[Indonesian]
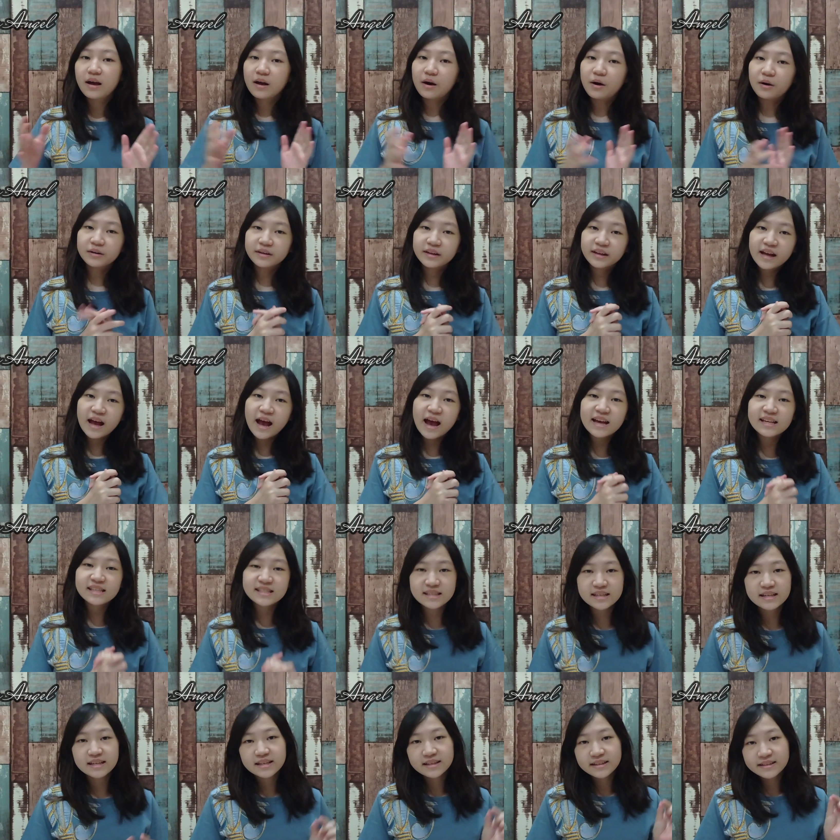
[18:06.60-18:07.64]
Oke okay guys,
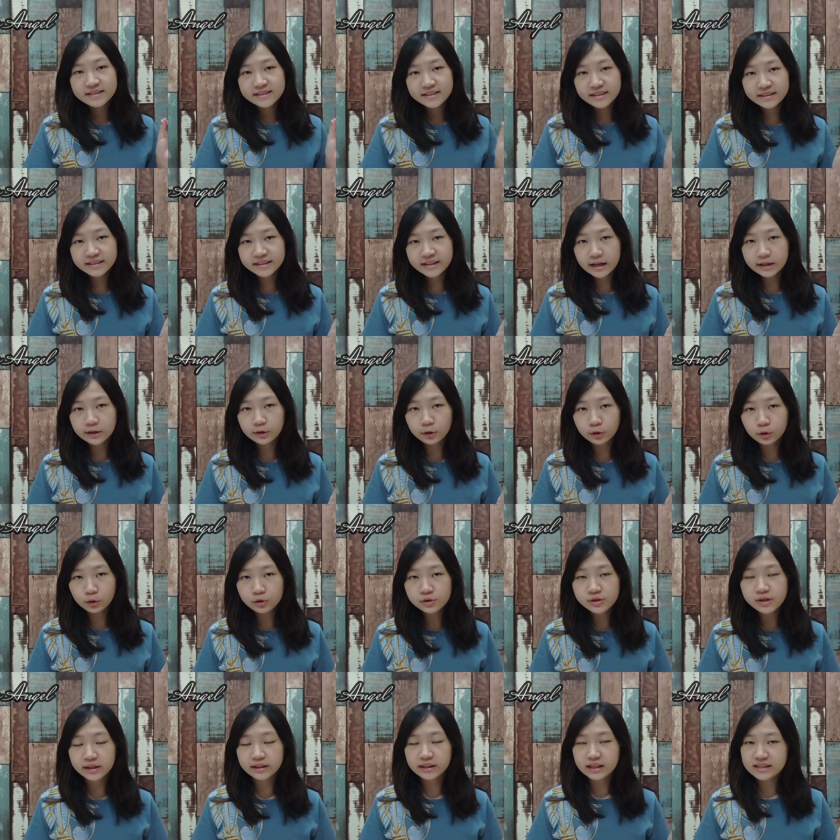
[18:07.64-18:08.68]
sekian dulu
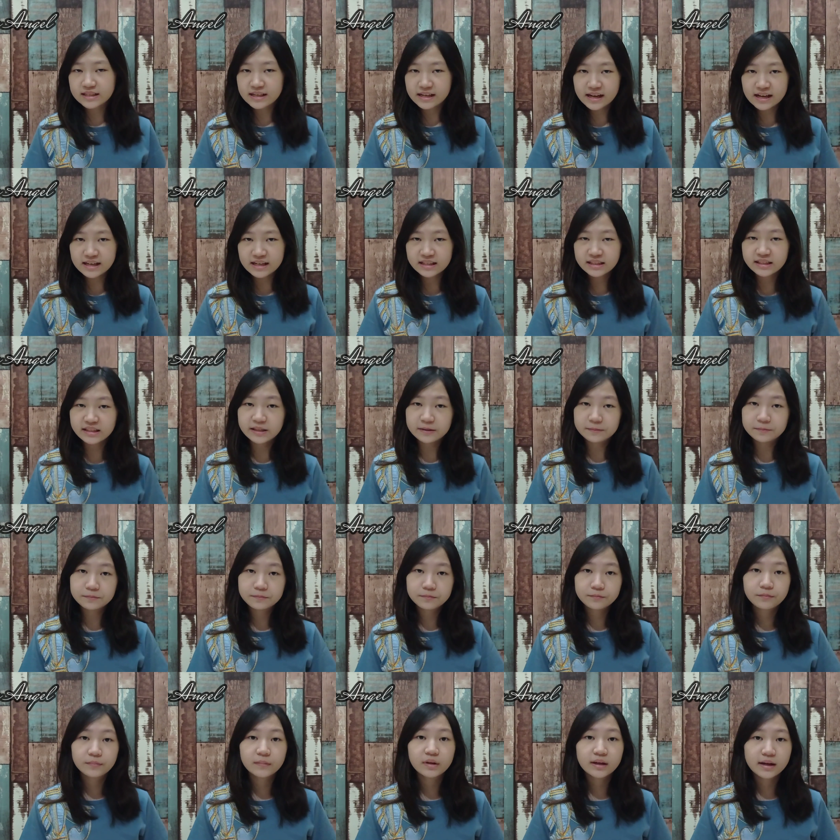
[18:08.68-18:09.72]
cerita saya kali ini.
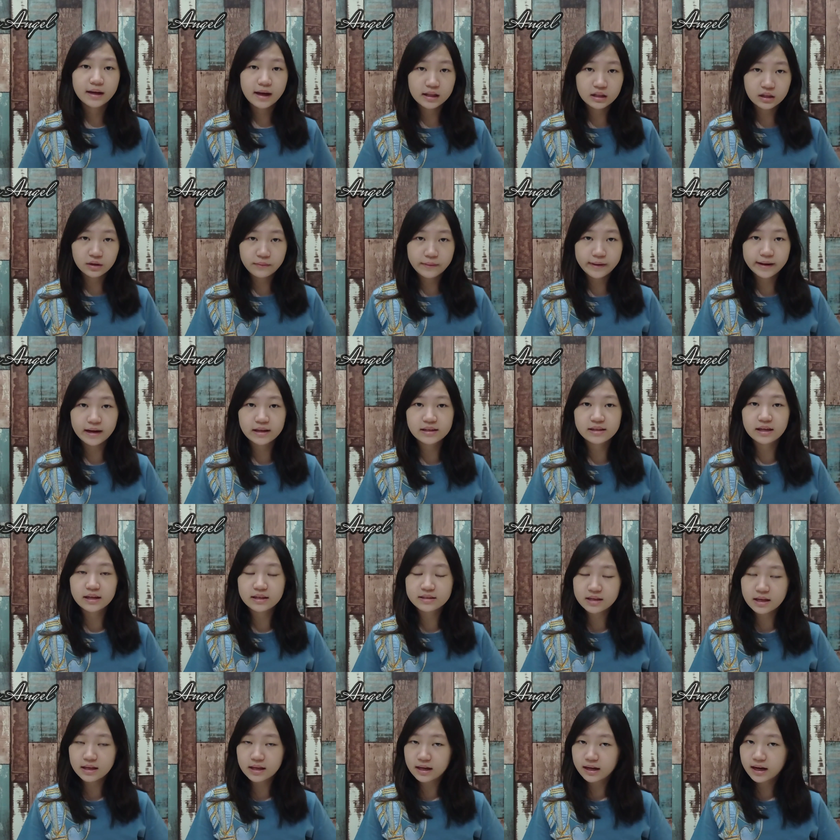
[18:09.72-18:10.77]
Kalau ada
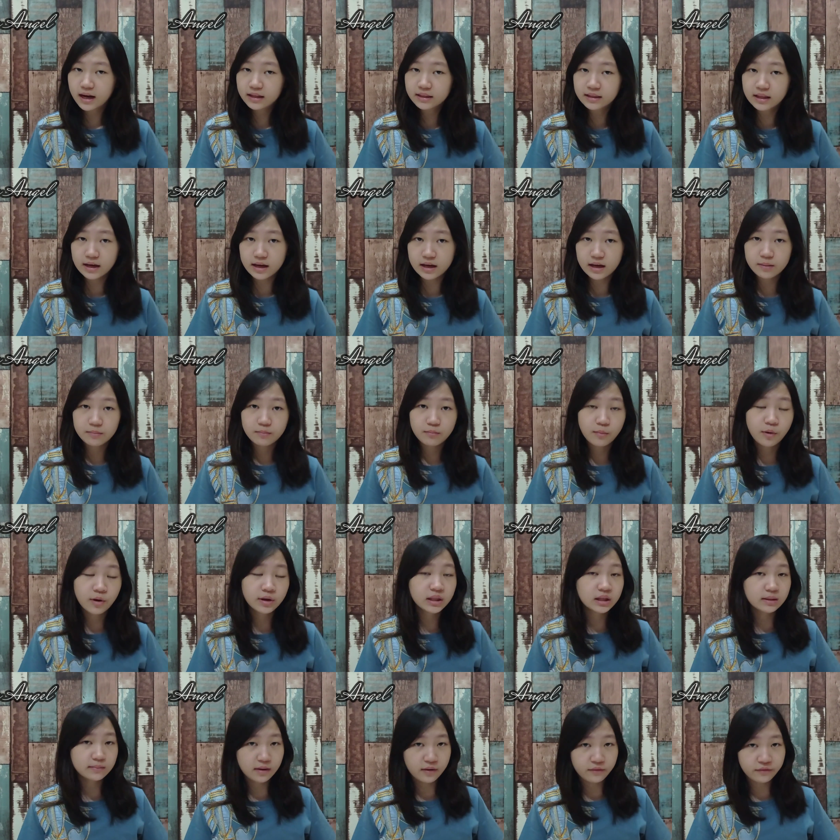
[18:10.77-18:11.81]
salah-salah kata,
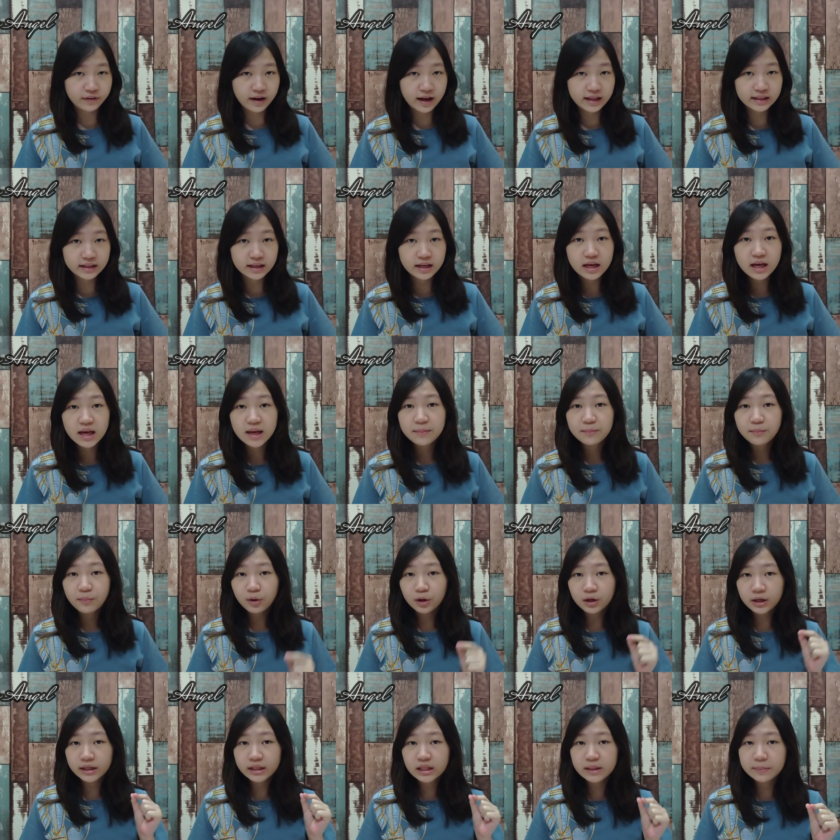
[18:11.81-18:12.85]
mohon dimaafkan,
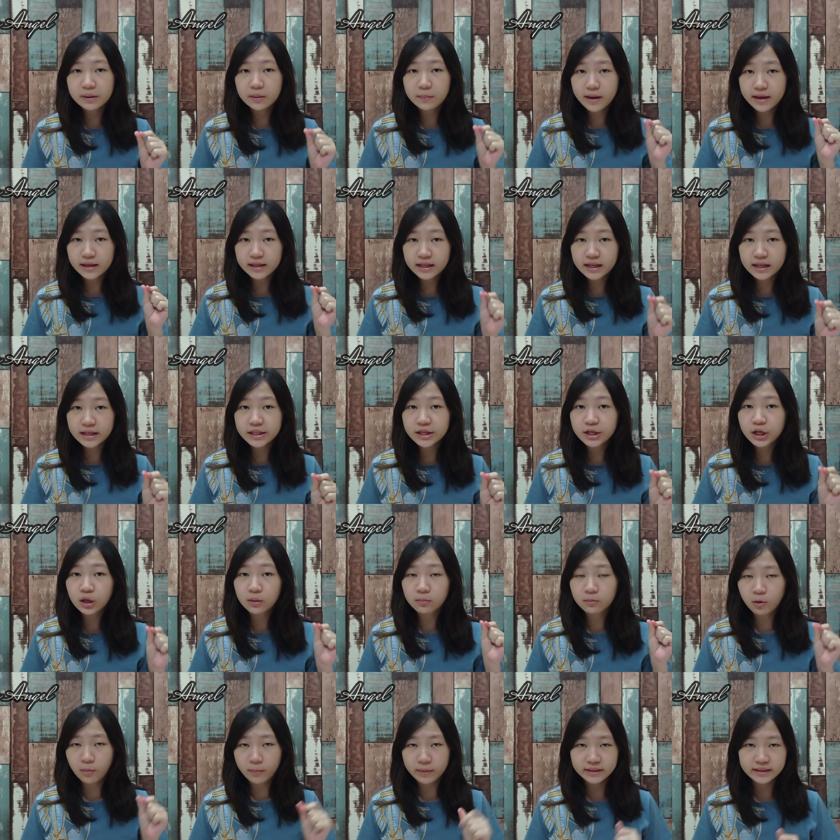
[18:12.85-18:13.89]
boleh diperbaiki di
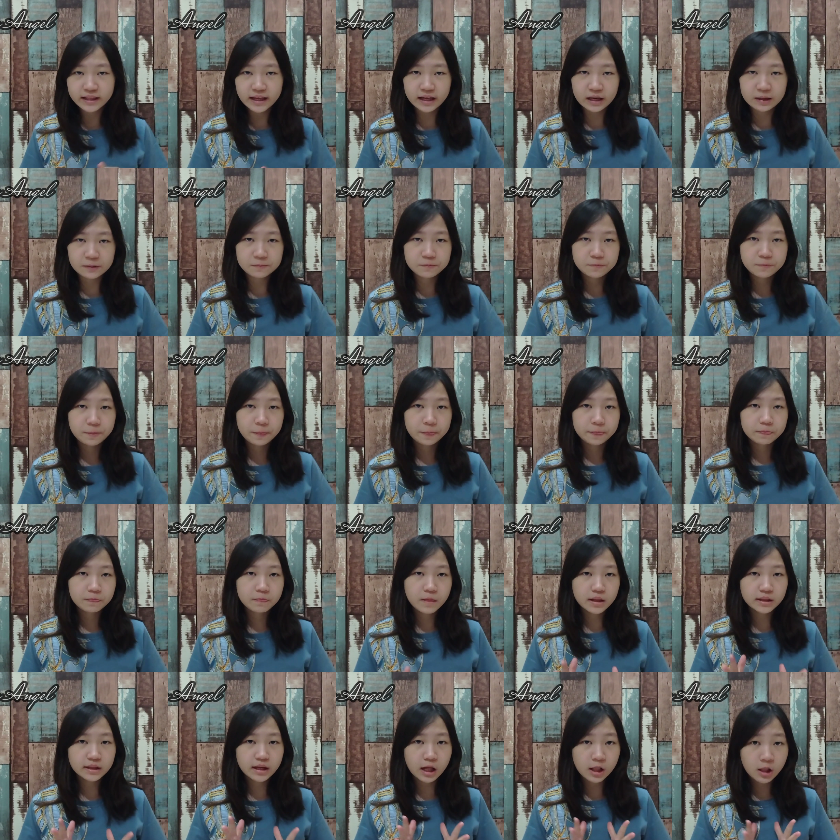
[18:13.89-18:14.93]
kolom komentar.
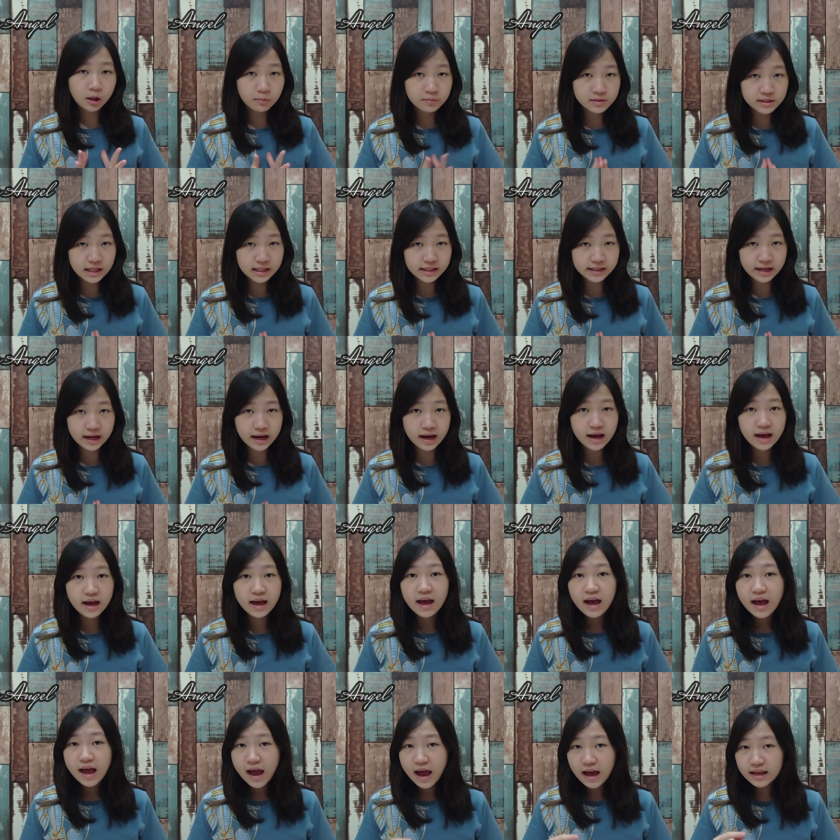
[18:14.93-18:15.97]
Dan kalau misalnya
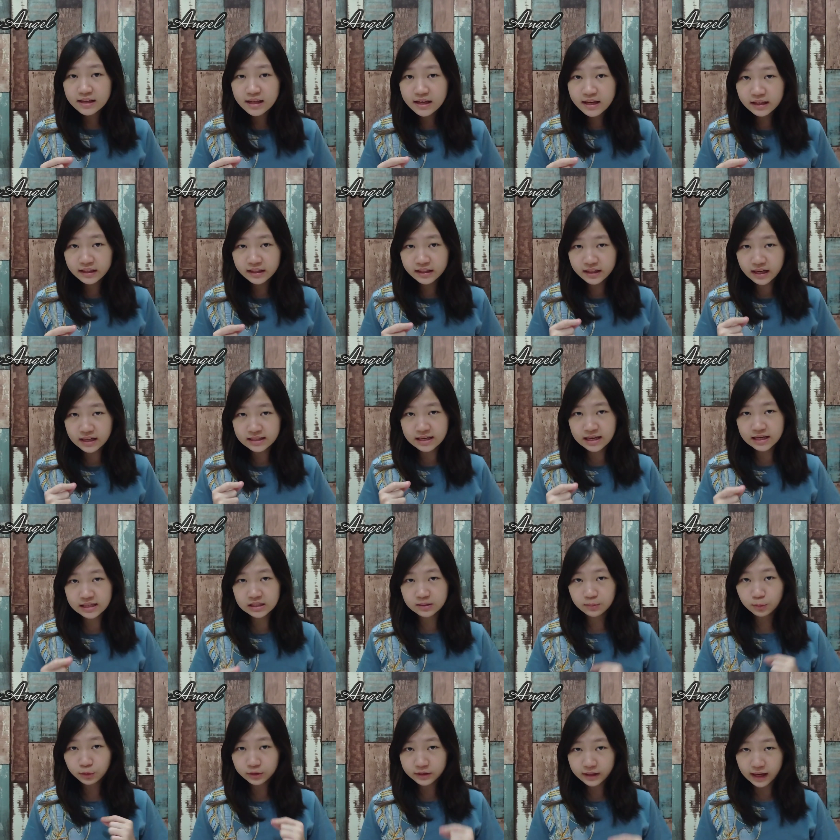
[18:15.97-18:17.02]
ada yang tidak saya
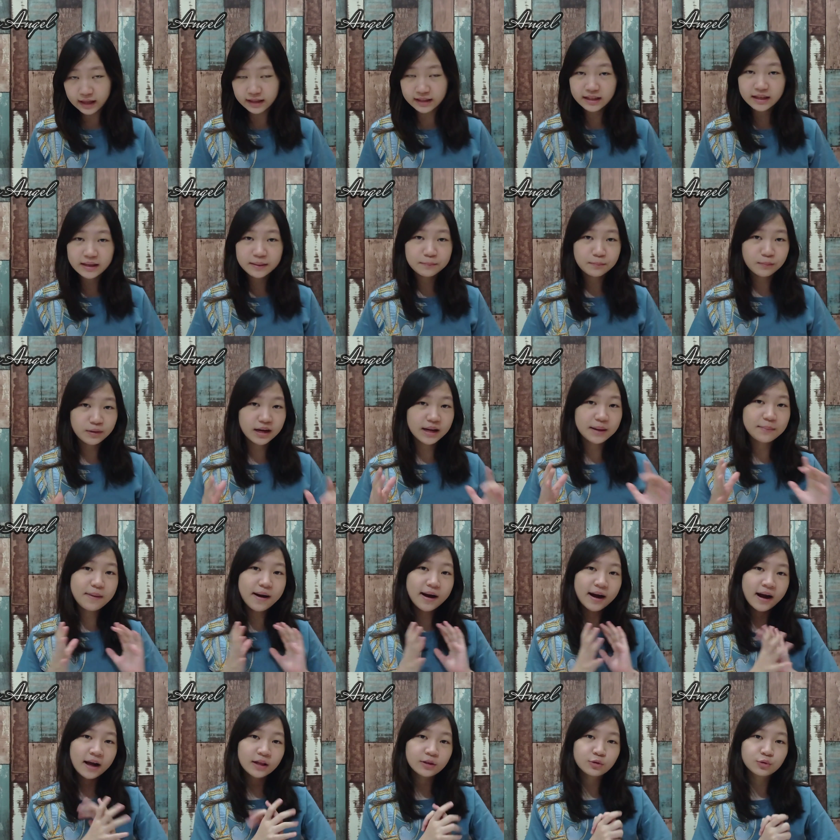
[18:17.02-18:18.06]
sebutkan, boleh
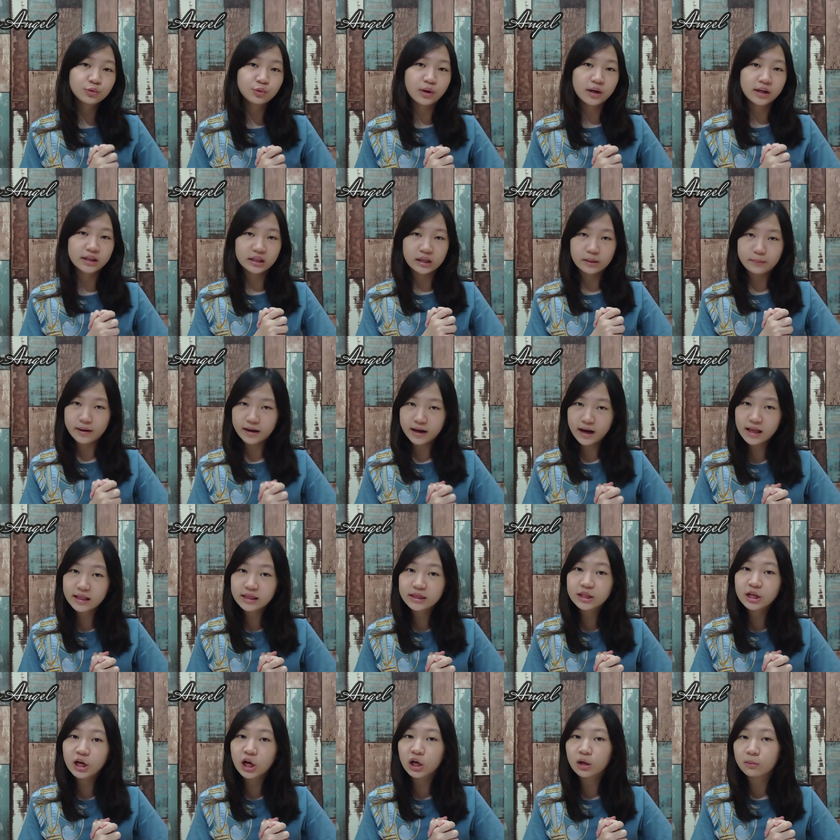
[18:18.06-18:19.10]
banget untuk kalian tambahkan
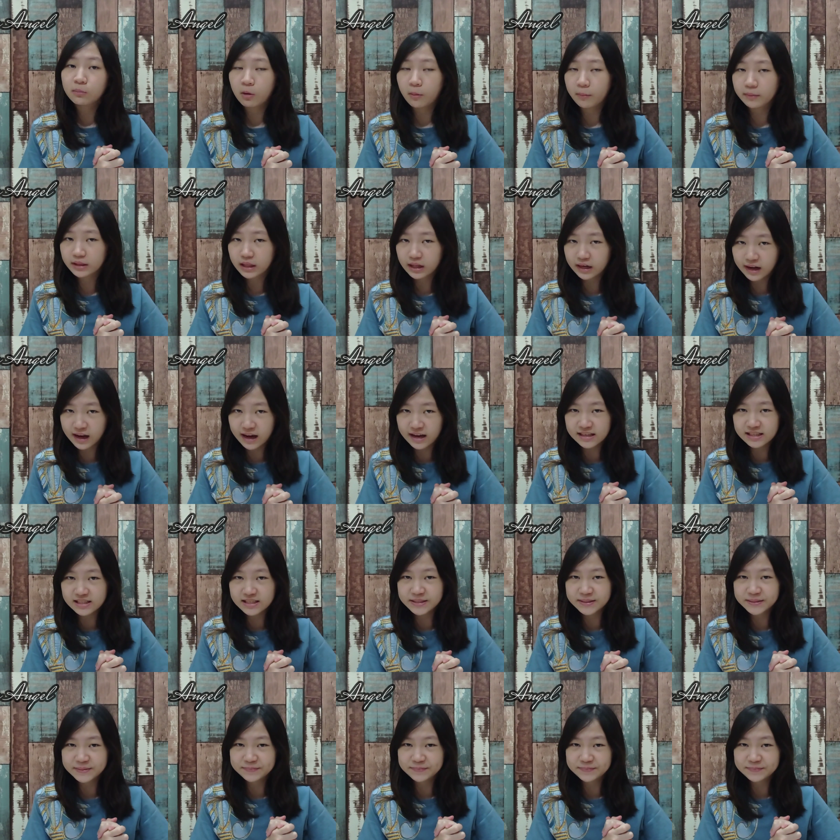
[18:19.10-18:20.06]
di kolom komentar guys.